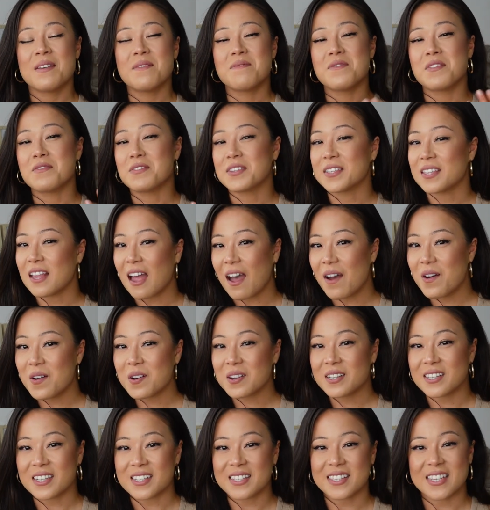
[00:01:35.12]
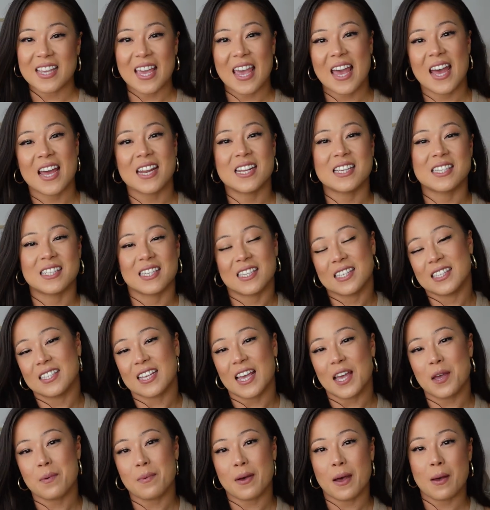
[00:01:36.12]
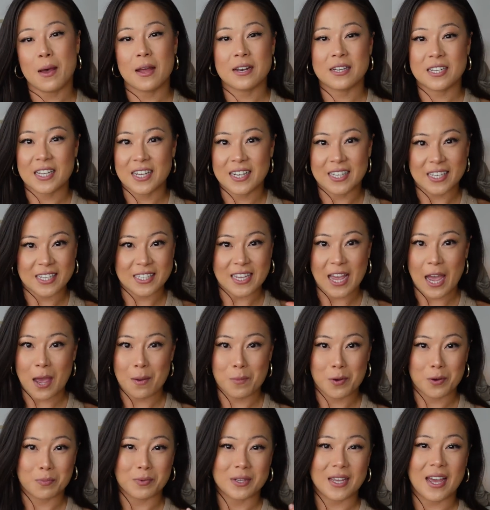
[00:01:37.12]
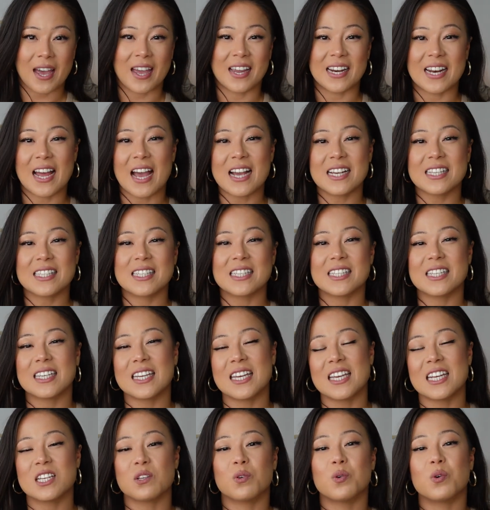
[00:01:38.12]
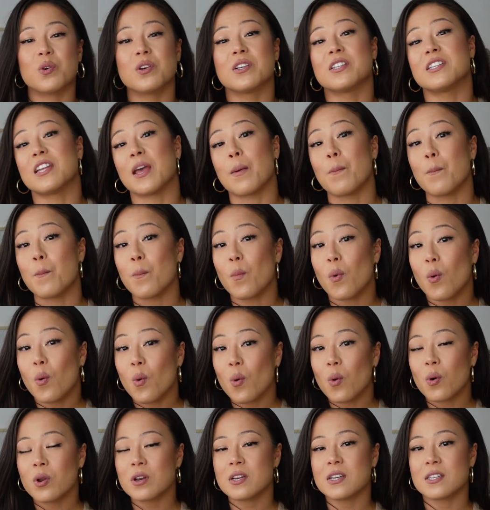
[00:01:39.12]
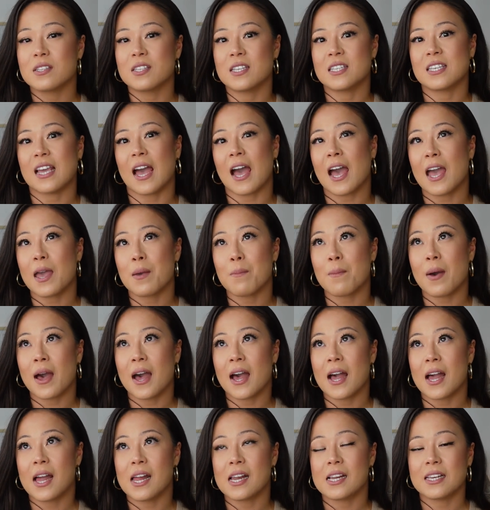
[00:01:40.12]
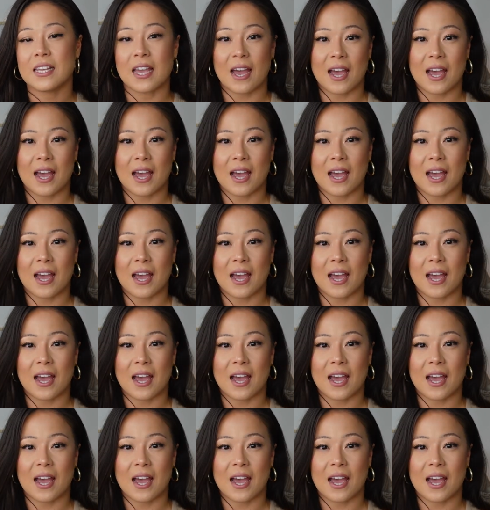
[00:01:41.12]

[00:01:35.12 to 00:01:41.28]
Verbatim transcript: Wir wissen auch, dass die Erde sich selber täglich einmal um die eigene Achse dreht und der Mond sich einmal,